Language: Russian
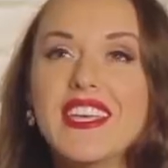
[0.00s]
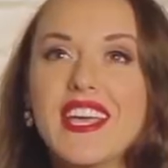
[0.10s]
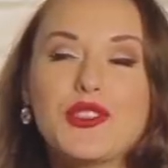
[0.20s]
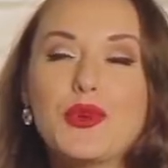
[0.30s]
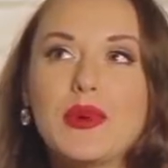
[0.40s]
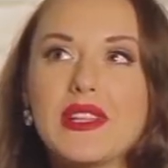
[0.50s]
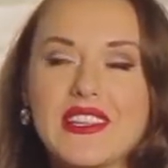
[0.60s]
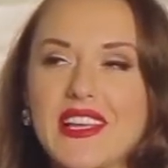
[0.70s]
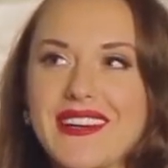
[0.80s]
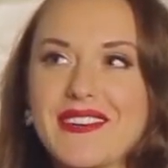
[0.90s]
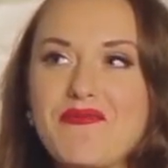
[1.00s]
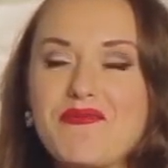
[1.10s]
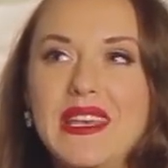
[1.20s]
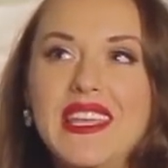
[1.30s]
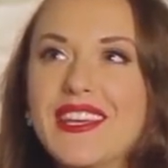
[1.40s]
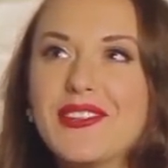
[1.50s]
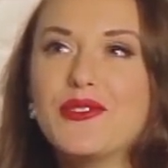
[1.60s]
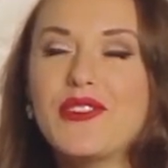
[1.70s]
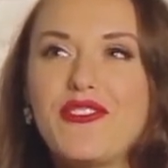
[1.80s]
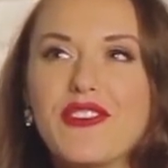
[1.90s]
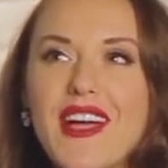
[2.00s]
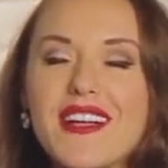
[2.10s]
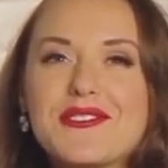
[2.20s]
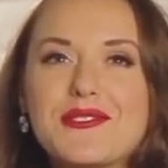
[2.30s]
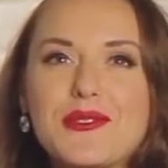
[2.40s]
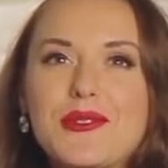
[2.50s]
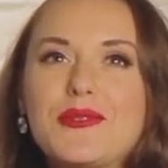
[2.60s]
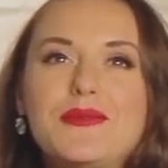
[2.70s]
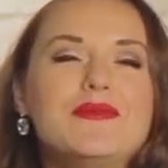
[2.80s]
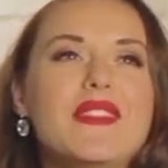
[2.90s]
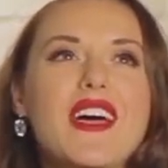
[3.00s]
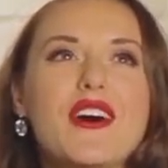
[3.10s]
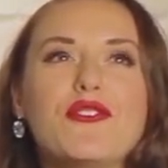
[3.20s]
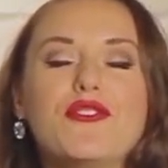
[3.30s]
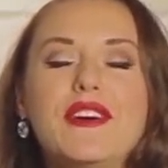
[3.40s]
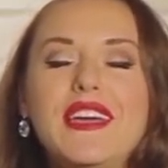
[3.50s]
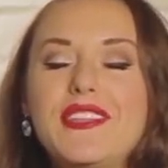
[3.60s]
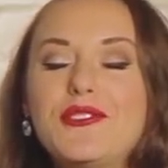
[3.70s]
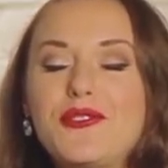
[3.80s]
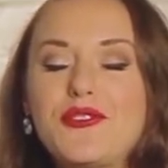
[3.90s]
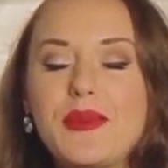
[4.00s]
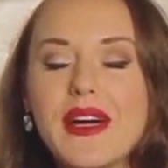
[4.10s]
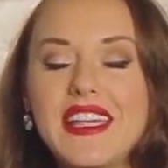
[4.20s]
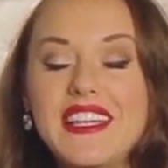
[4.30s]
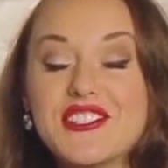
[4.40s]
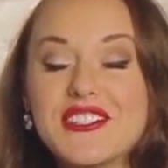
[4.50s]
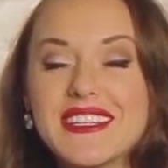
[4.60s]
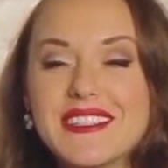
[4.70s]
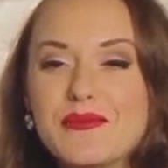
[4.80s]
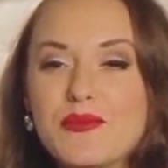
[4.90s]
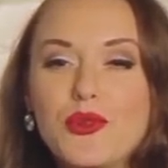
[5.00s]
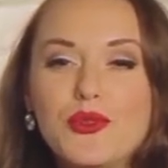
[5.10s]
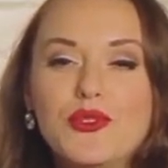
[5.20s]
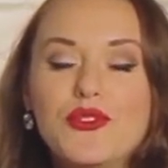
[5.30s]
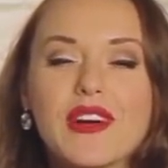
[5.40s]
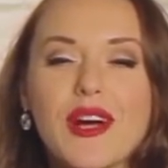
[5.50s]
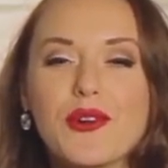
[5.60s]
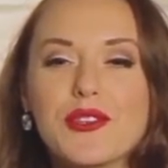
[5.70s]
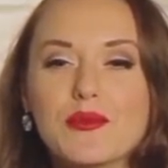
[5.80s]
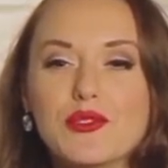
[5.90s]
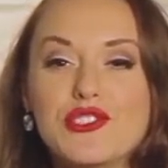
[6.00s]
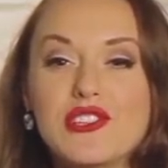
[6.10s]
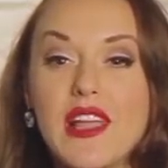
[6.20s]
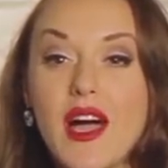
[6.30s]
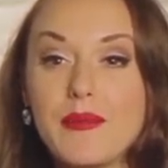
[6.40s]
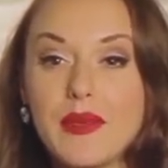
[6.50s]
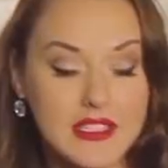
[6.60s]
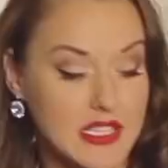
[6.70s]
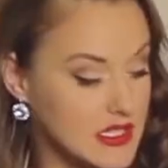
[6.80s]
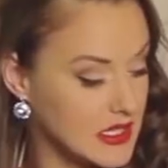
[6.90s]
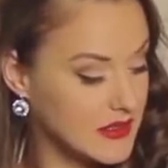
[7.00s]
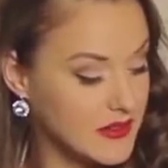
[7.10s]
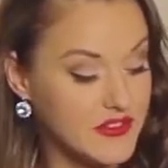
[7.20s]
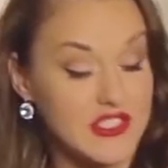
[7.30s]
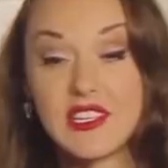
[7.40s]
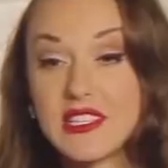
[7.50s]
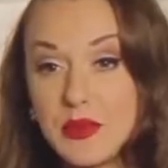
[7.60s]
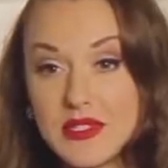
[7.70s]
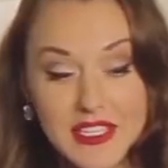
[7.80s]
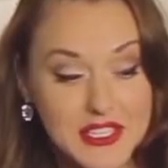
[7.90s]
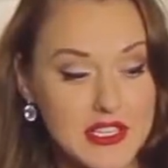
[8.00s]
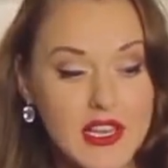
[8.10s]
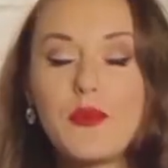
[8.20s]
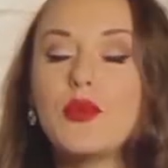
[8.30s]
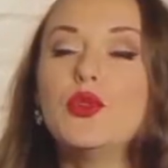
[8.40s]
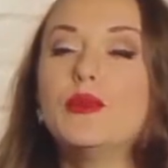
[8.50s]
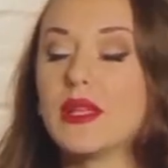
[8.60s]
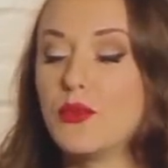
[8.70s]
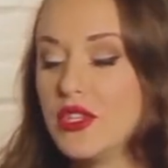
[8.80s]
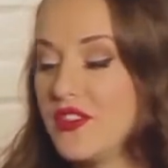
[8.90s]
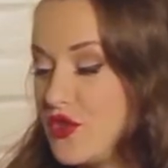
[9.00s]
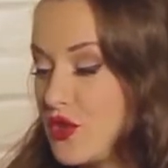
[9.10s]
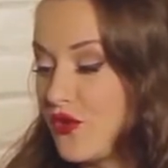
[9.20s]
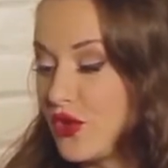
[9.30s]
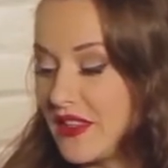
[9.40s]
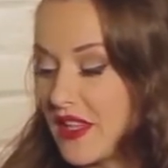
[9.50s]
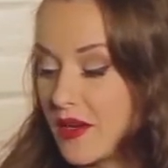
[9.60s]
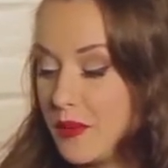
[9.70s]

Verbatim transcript: Я думала так. Приеду во Францию, выйду в Париже, буду в какой-нибудь шляпе. Кстати, взяла специально шляпу, думала, будет все вот так